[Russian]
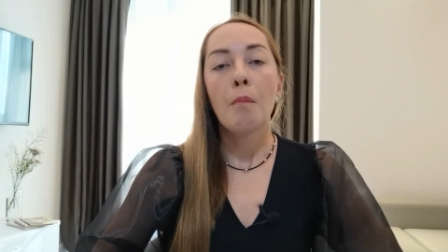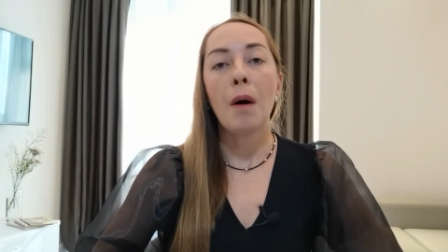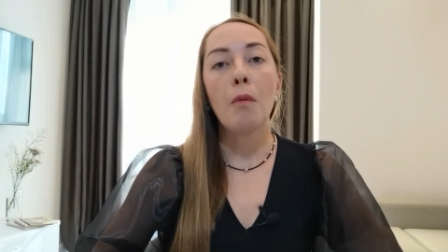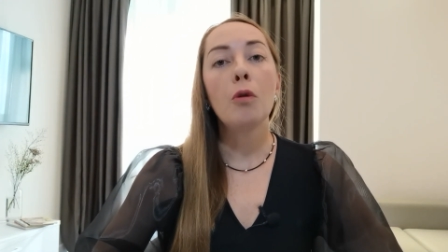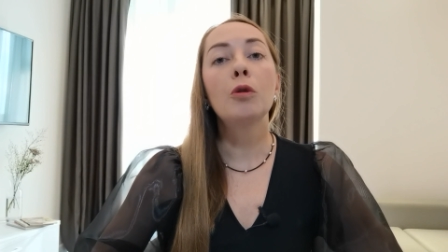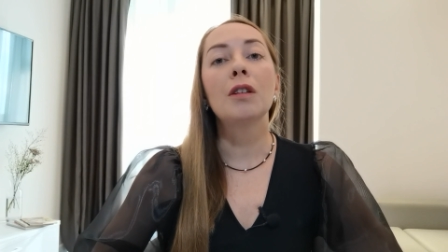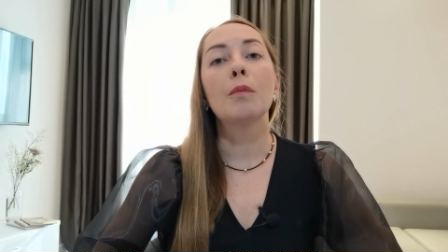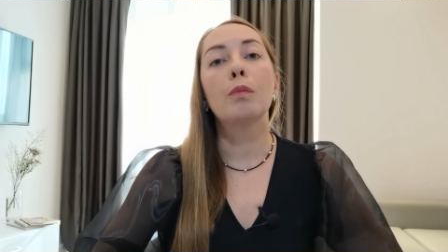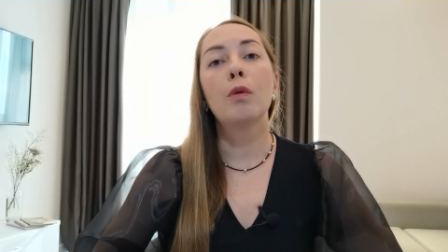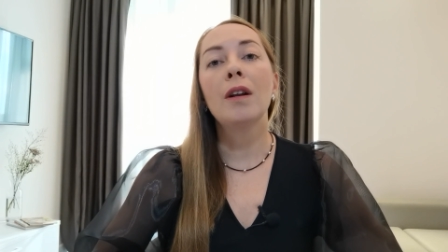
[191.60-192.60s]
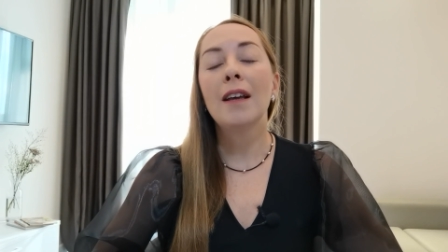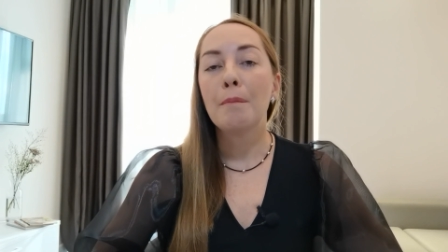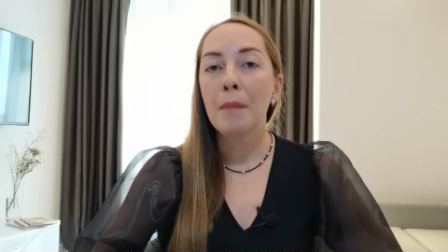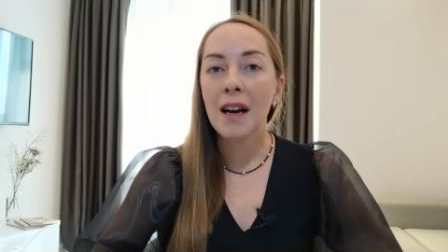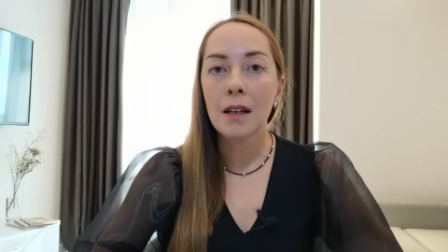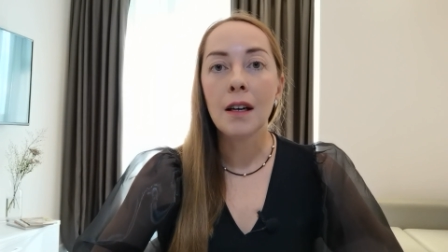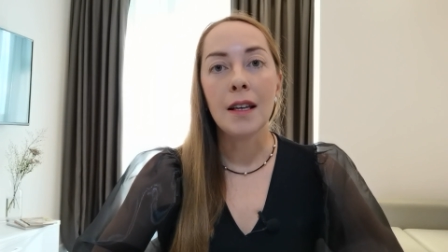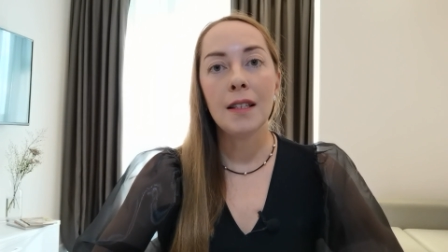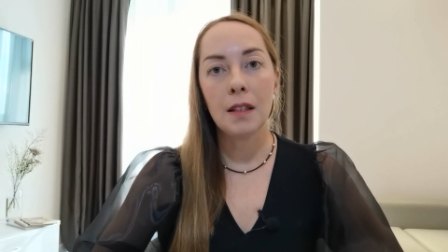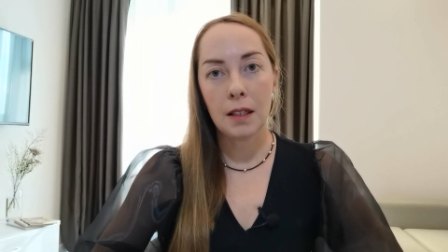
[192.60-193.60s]
помогут более
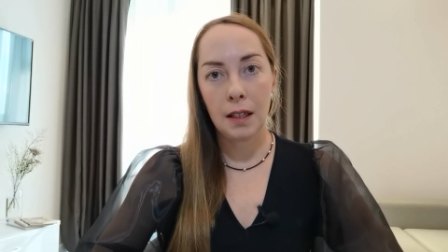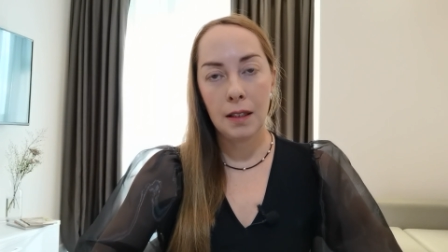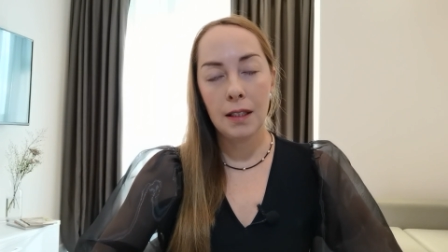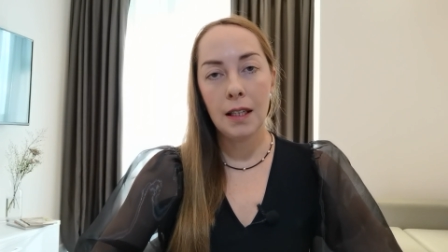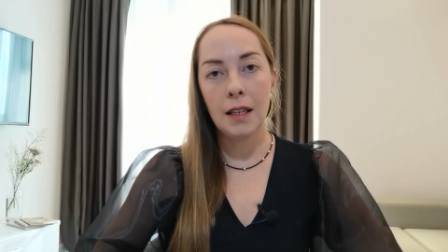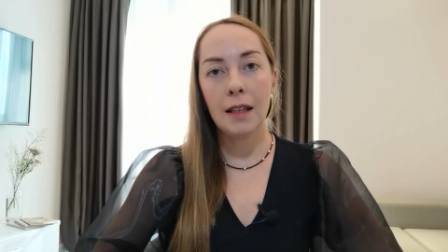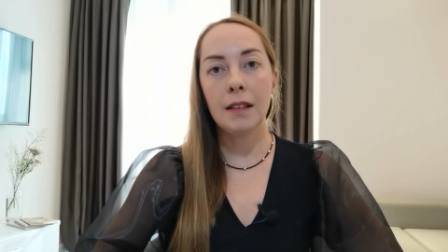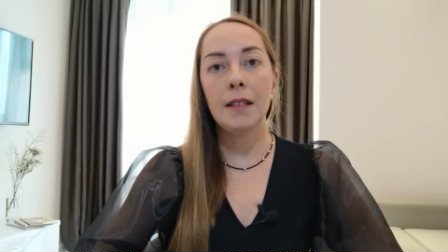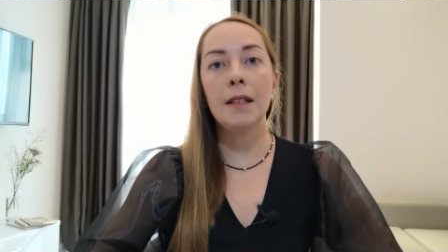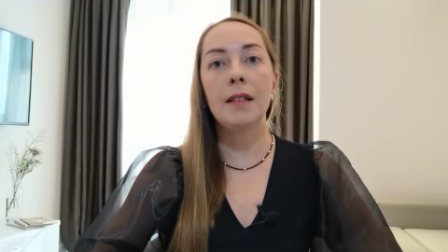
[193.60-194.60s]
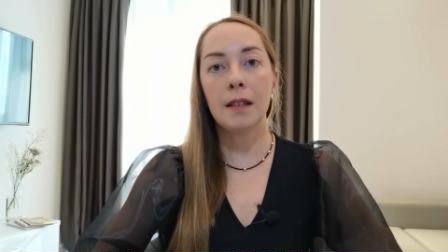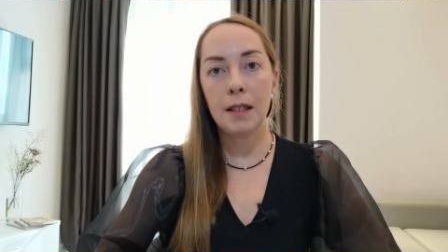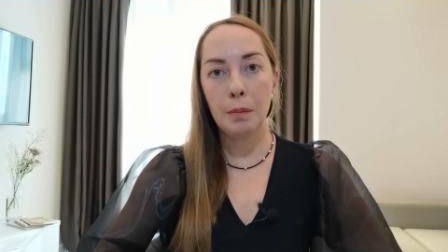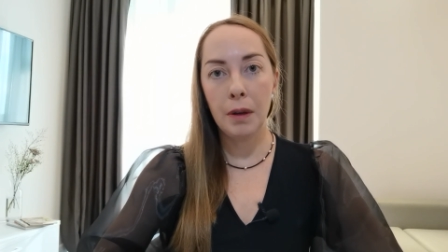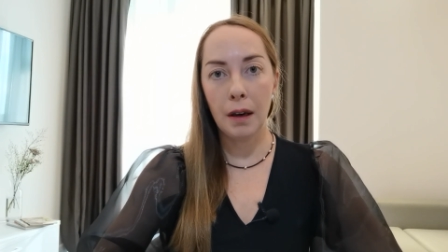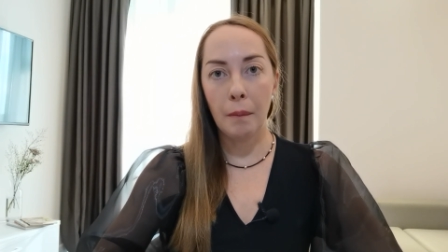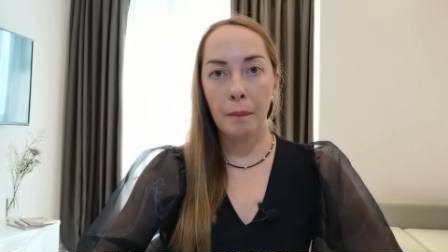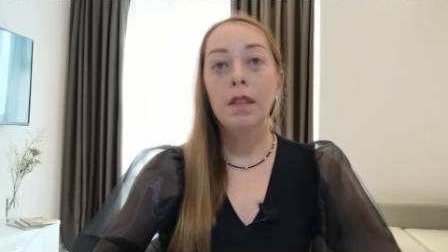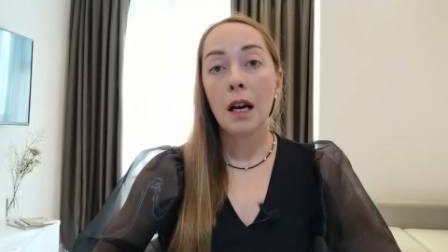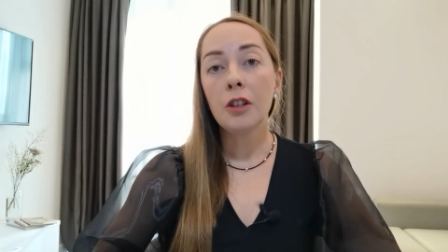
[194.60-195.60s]
мягко и снисходительно относиться к себе.
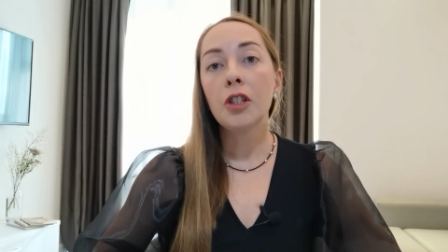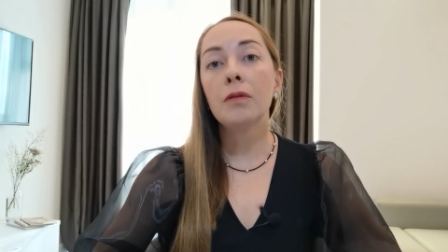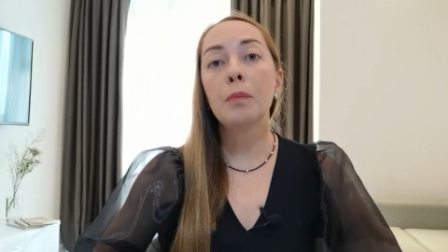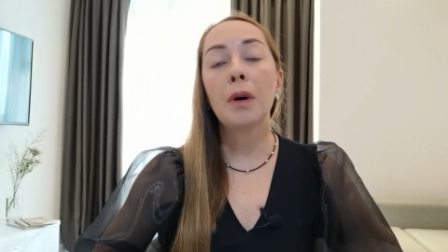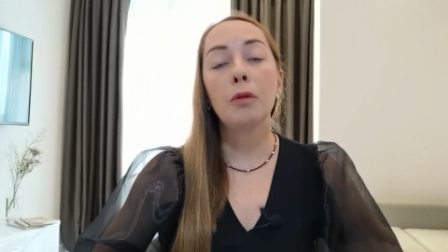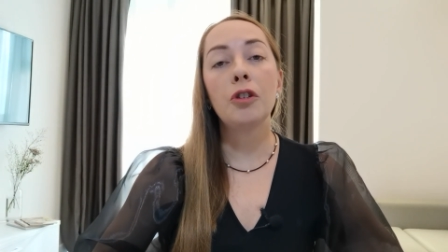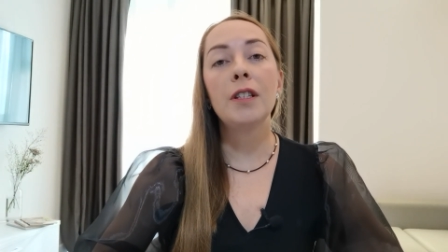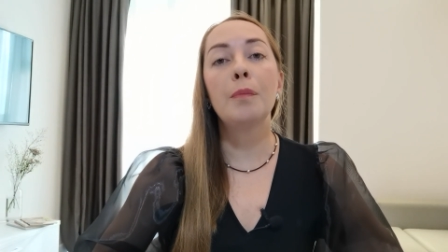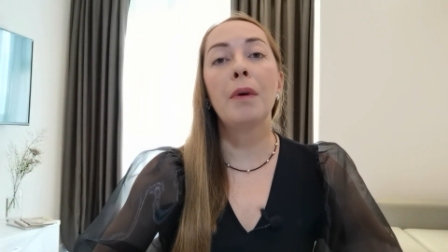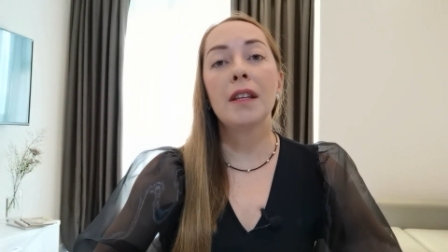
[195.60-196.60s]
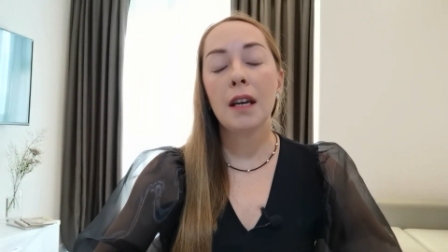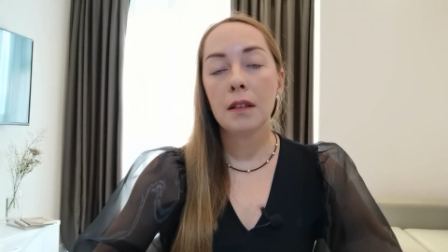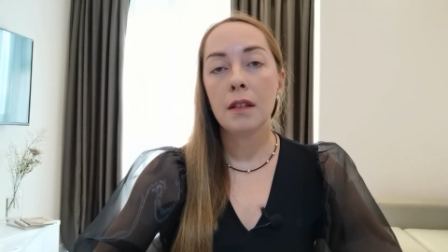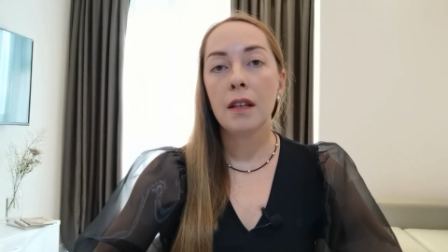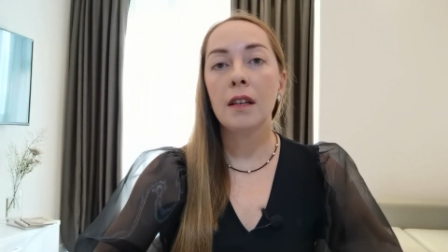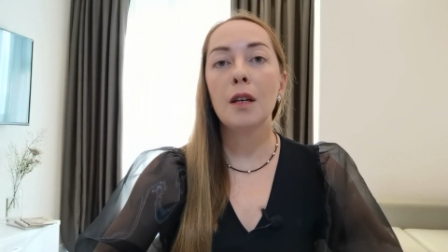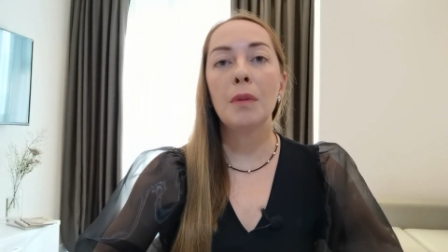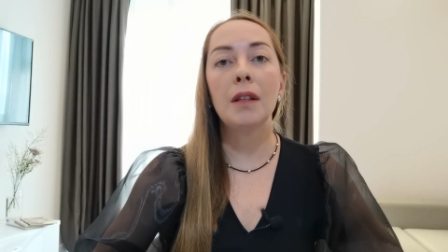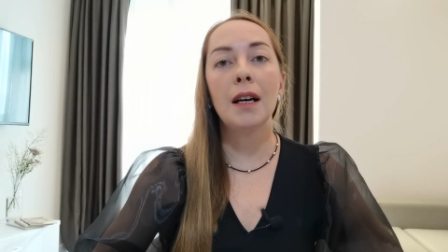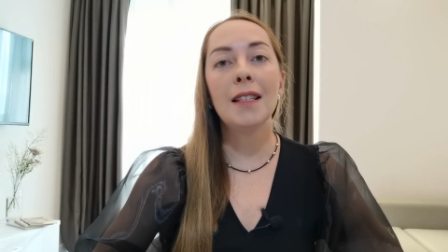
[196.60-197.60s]
Также вы получите понятные
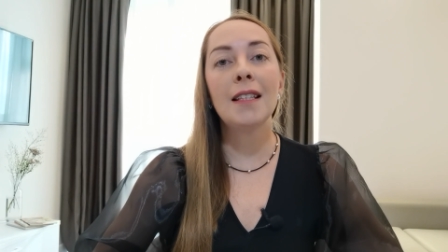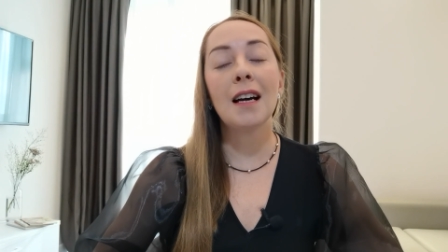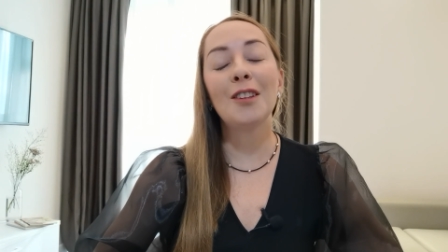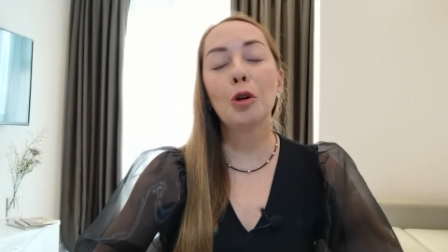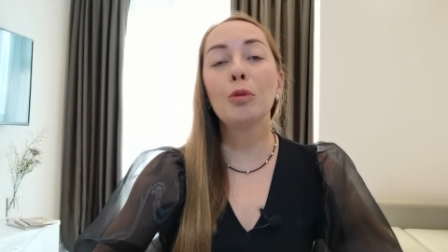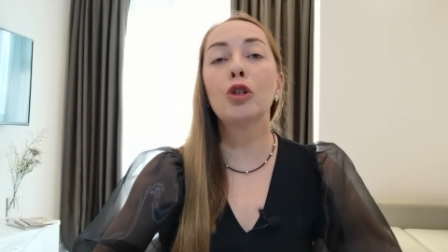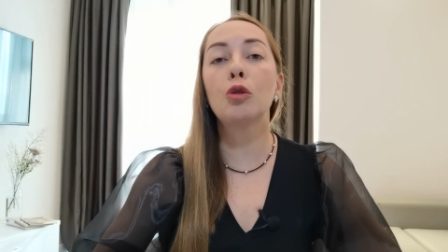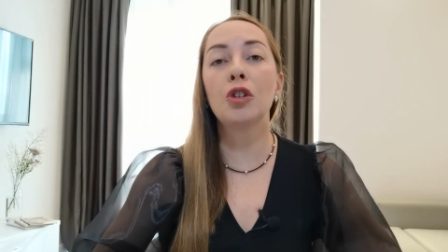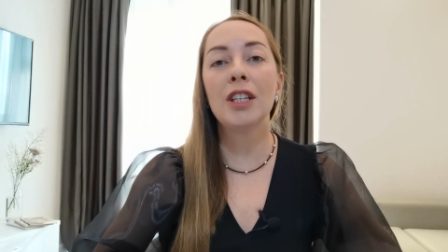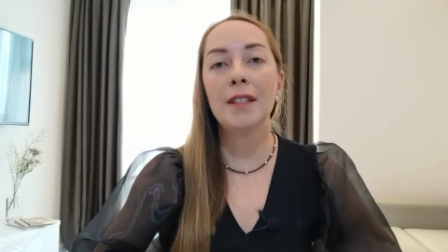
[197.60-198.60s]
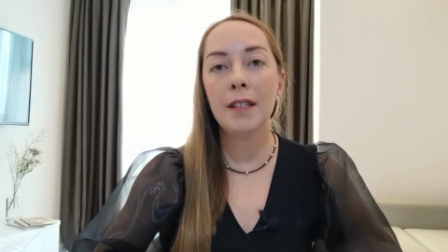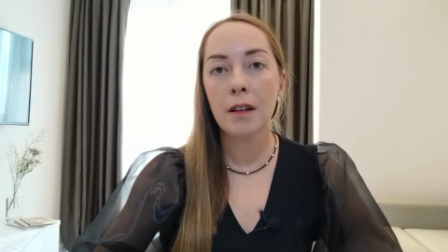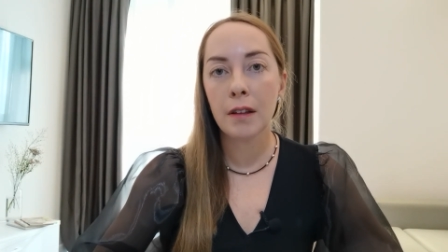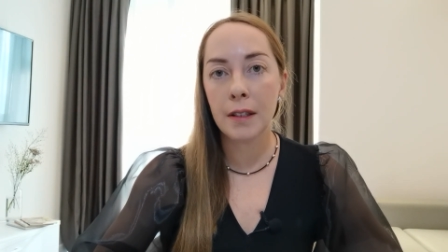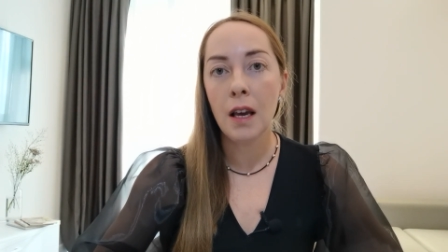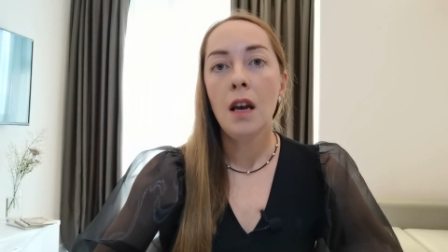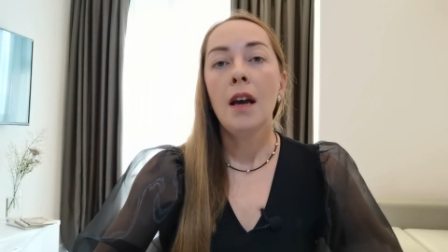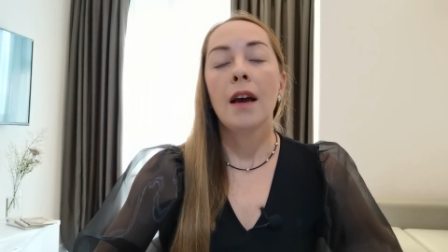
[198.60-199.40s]
рекомендации о том, что же делать.